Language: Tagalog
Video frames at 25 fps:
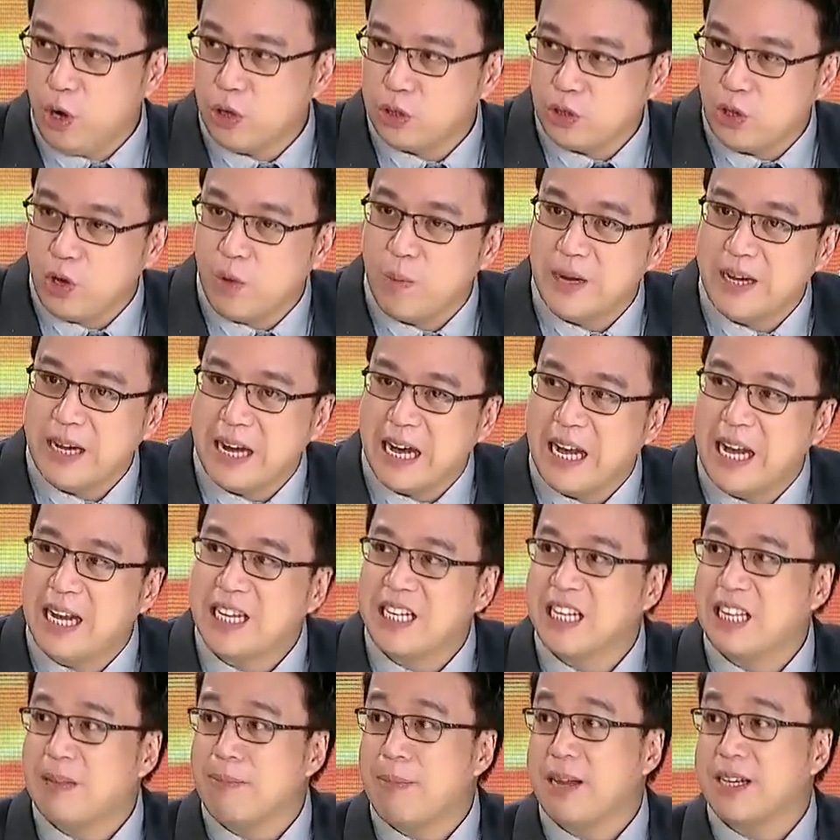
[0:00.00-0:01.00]
support
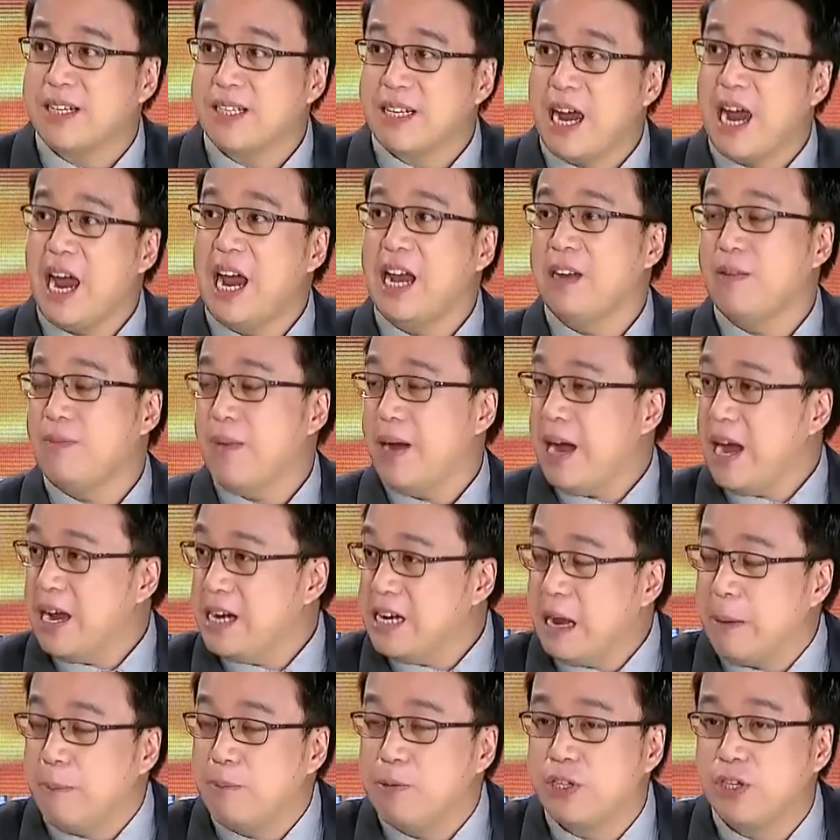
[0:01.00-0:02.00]
of an illegitimate
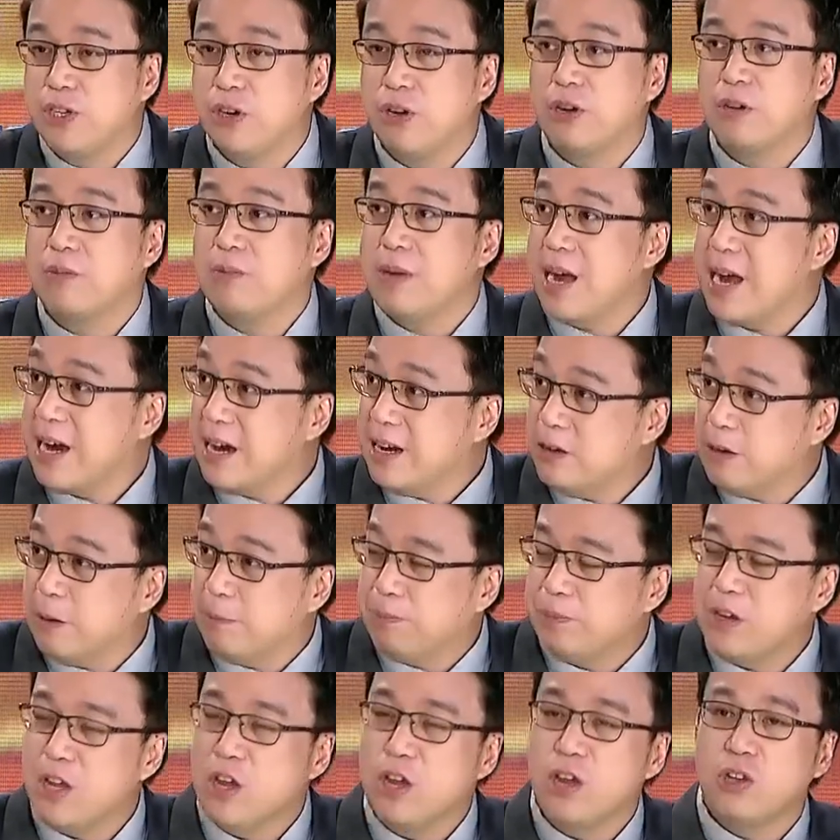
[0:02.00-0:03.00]
child, mga adoption,
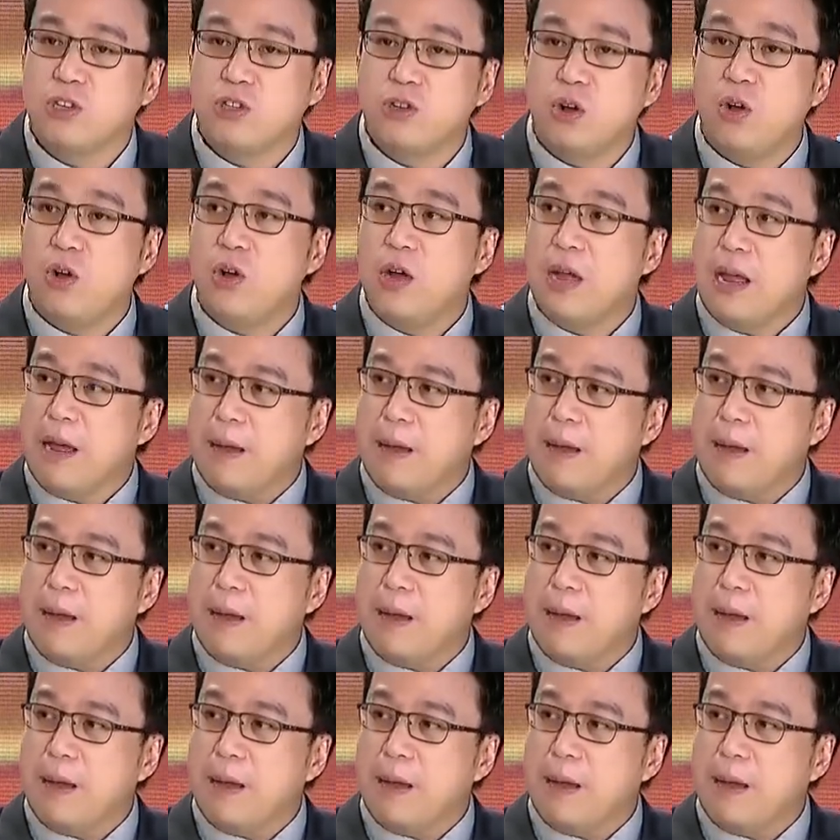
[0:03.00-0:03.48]
mga ganon.